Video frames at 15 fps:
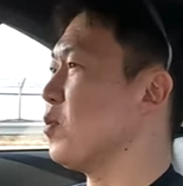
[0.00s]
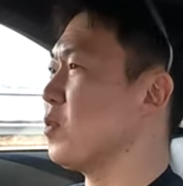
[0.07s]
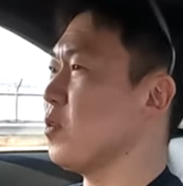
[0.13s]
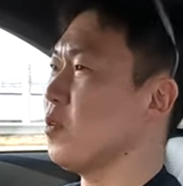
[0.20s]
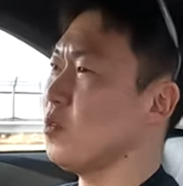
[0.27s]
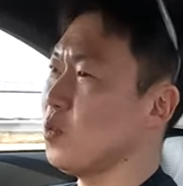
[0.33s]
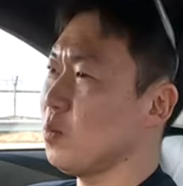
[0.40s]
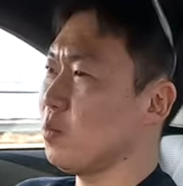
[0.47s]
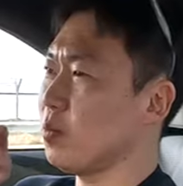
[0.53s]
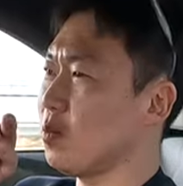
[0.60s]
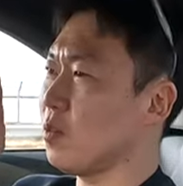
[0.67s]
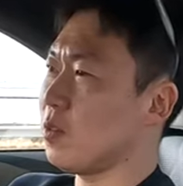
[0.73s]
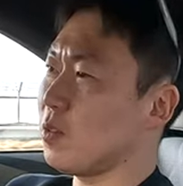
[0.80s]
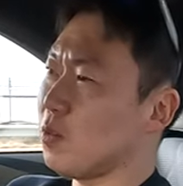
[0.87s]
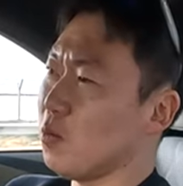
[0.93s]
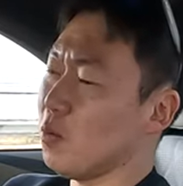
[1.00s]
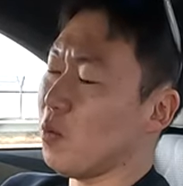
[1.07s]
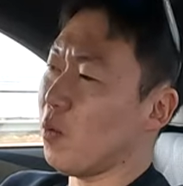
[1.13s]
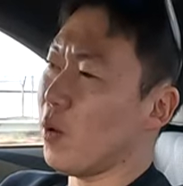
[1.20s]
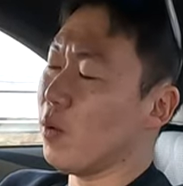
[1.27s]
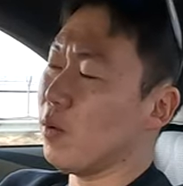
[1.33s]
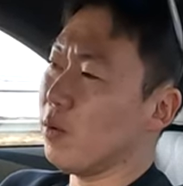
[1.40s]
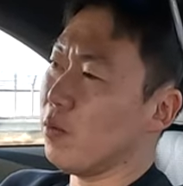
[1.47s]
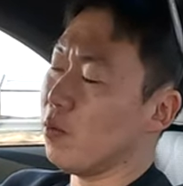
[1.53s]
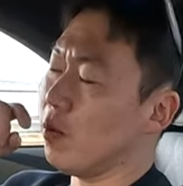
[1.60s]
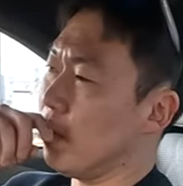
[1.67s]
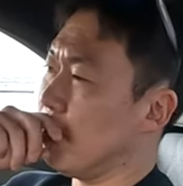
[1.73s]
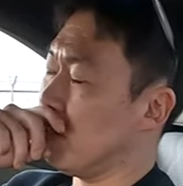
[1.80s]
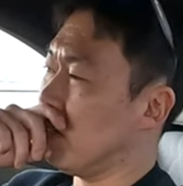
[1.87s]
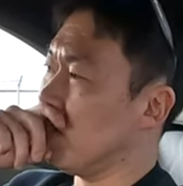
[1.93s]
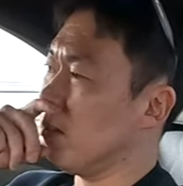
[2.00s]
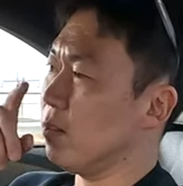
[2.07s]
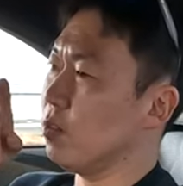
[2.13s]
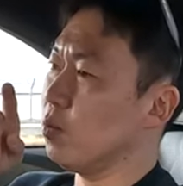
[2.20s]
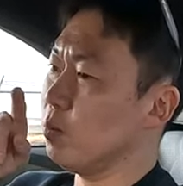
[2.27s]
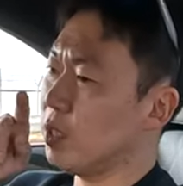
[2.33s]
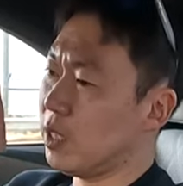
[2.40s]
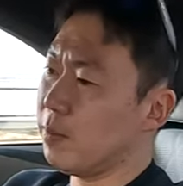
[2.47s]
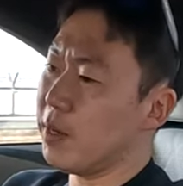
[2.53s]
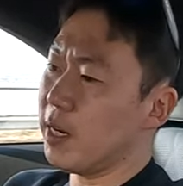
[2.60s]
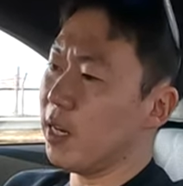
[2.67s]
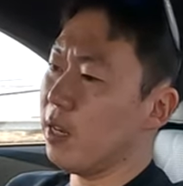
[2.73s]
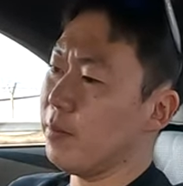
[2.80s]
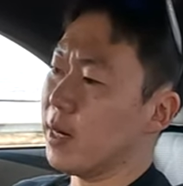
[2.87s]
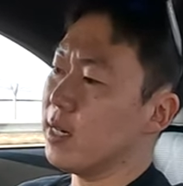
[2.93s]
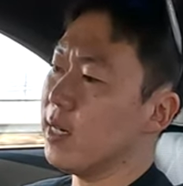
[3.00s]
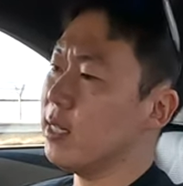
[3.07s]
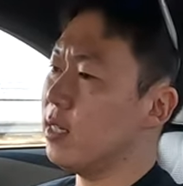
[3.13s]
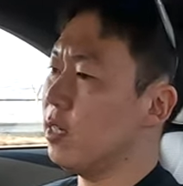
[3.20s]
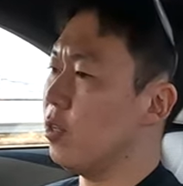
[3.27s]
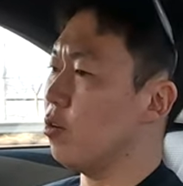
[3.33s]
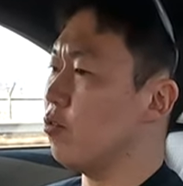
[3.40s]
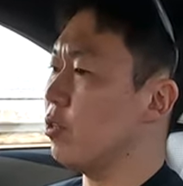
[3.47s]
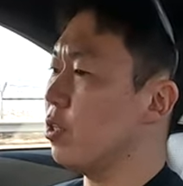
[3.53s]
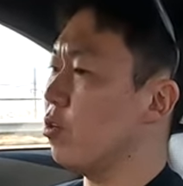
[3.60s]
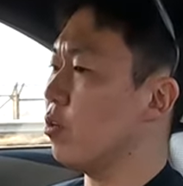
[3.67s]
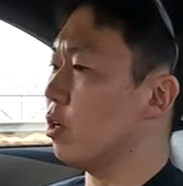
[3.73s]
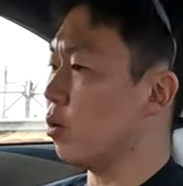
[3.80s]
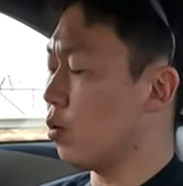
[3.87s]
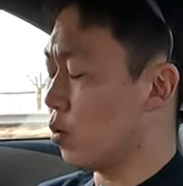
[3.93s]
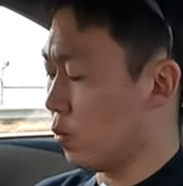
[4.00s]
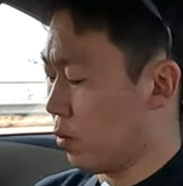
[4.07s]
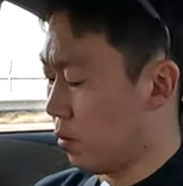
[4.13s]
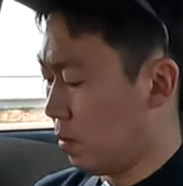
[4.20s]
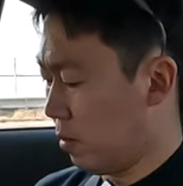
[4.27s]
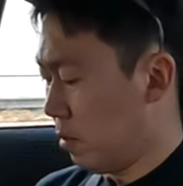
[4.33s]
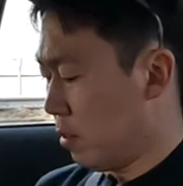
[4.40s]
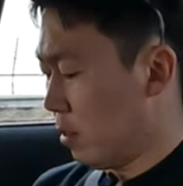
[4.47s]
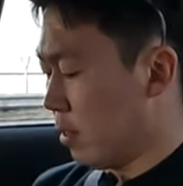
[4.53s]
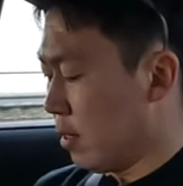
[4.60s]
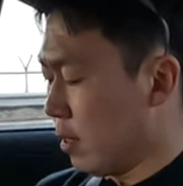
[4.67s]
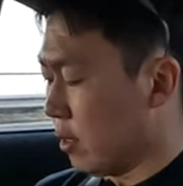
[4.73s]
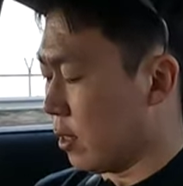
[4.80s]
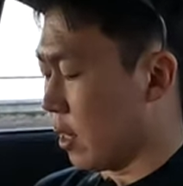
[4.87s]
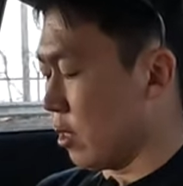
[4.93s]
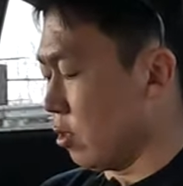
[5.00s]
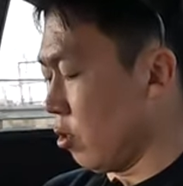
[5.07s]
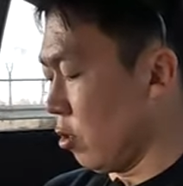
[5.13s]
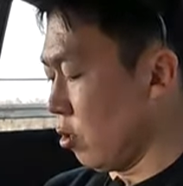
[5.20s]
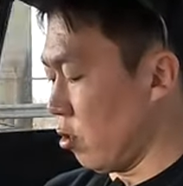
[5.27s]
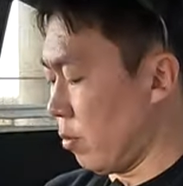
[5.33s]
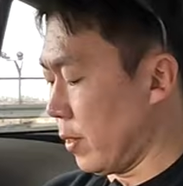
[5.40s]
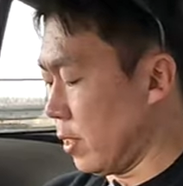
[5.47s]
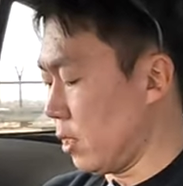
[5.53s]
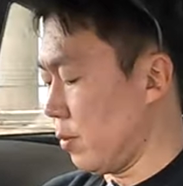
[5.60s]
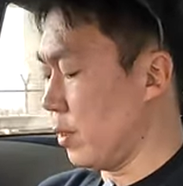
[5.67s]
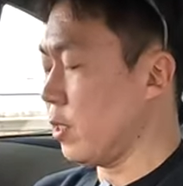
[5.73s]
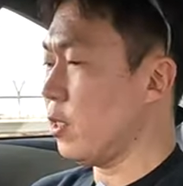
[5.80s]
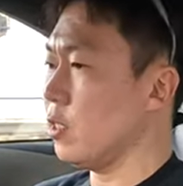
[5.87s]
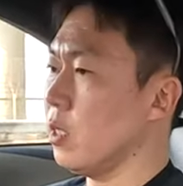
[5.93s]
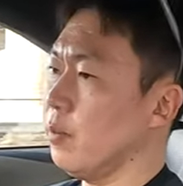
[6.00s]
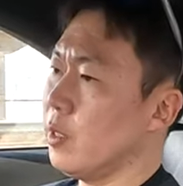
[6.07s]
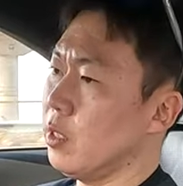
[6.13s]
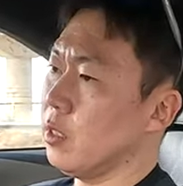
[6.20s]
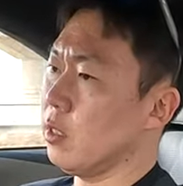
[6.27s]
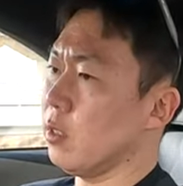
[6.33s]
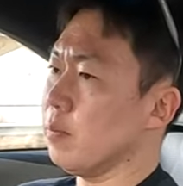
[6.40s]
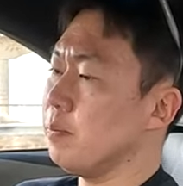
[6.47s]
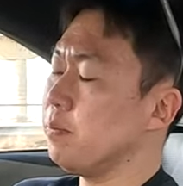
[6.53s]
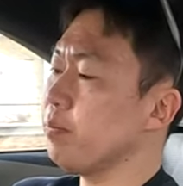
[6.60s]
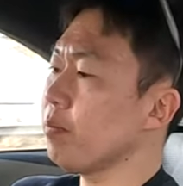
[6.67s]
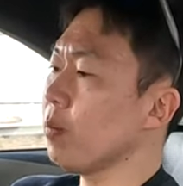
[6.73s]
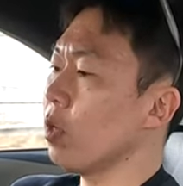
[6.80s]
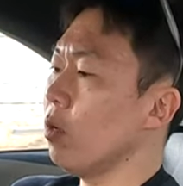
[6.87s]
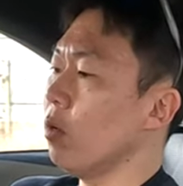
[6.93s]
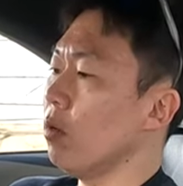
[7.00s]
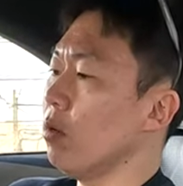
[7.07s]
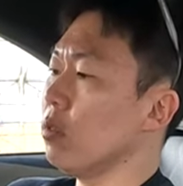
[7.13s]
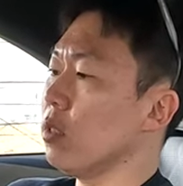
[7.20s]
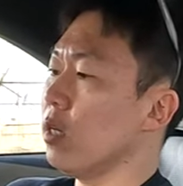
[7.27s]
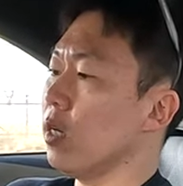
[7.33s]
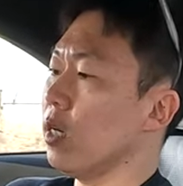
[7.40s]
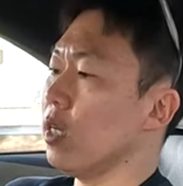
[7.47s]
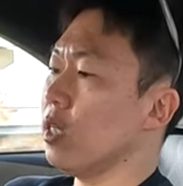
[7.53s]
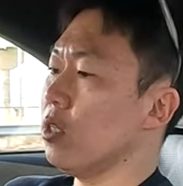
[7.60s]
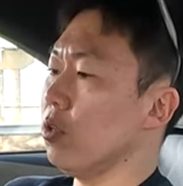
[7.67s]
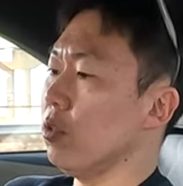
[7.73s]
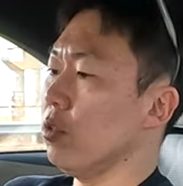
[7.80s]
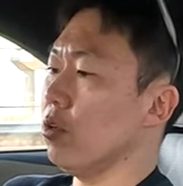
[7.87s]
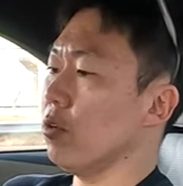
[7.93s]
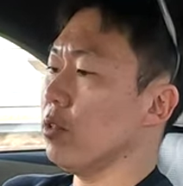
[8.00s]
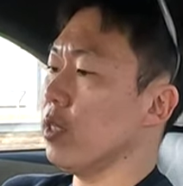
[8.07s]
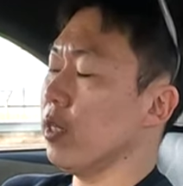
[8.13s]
물론 그건 좀, 어, 좀 심하게 말을 했을 경우인 것 같고, 다른 걸 더 말씀을 드리자면은, 제가 이전